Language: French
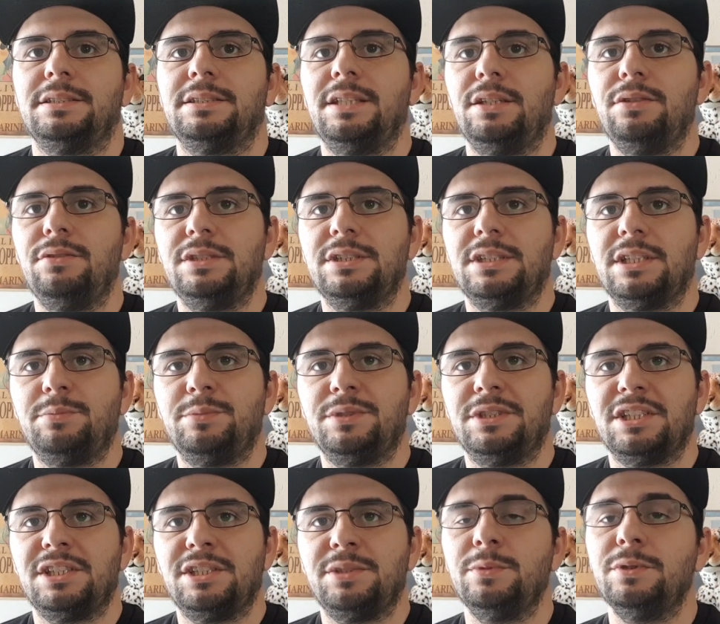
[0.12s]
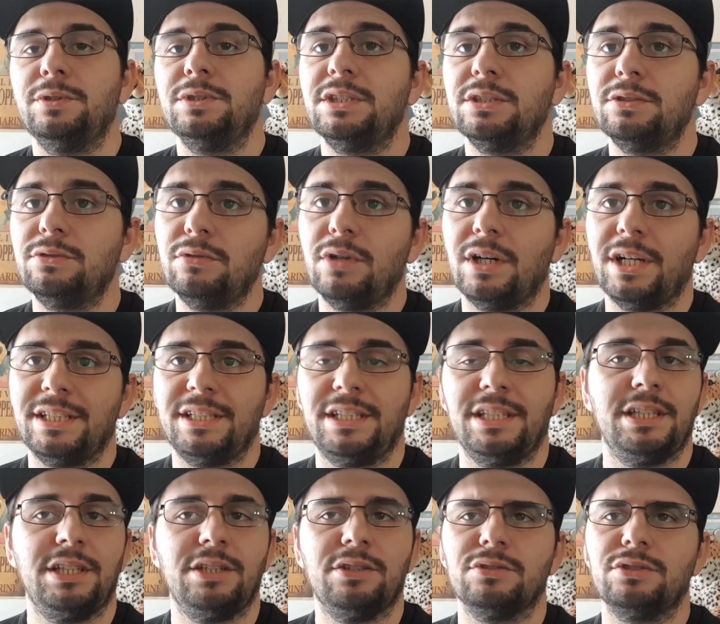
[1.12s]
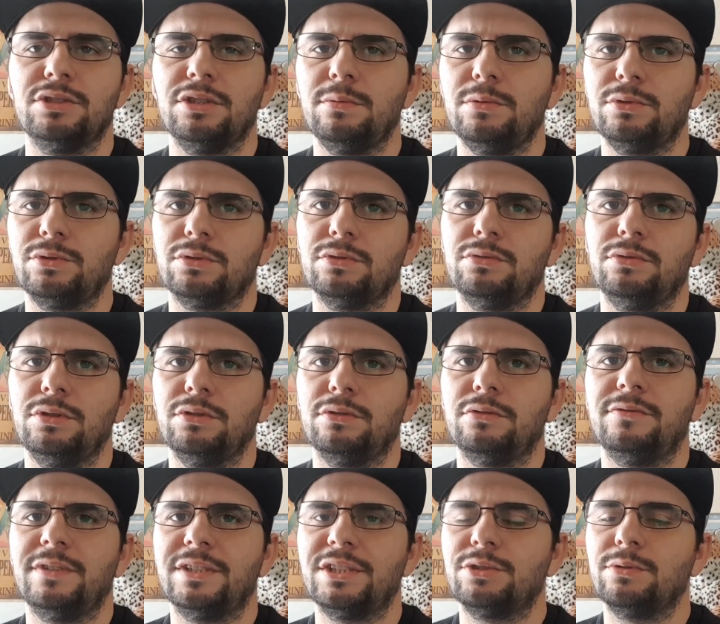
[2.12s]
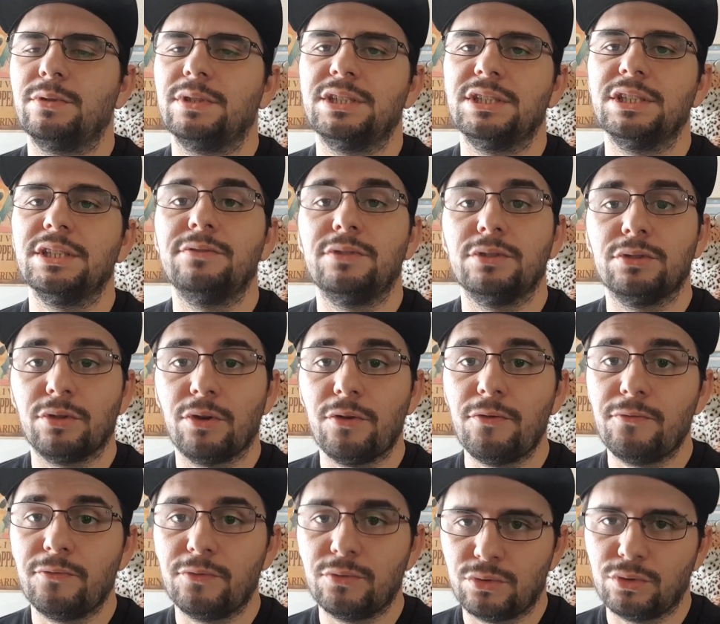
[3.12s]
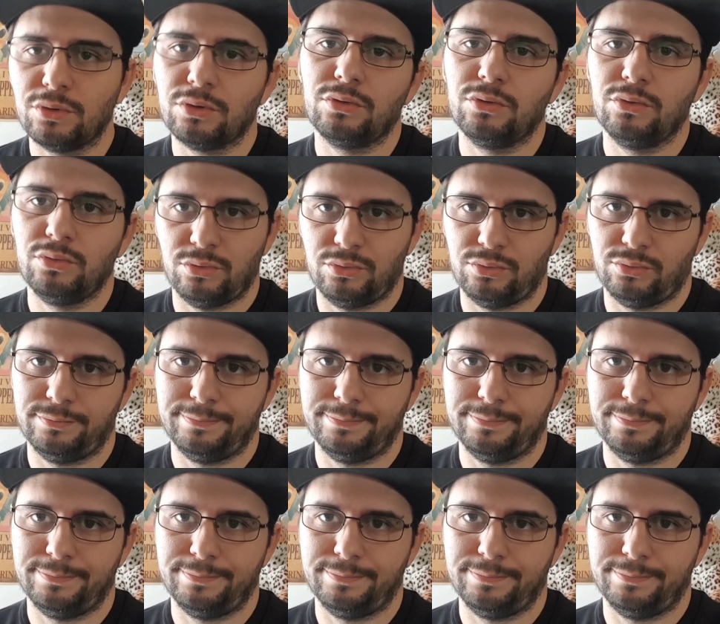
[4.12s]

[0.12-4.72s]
Salut les amis des animaux, c'est Kouraïdé et ensemble aujourd'hui on va choisir votre futur toutou.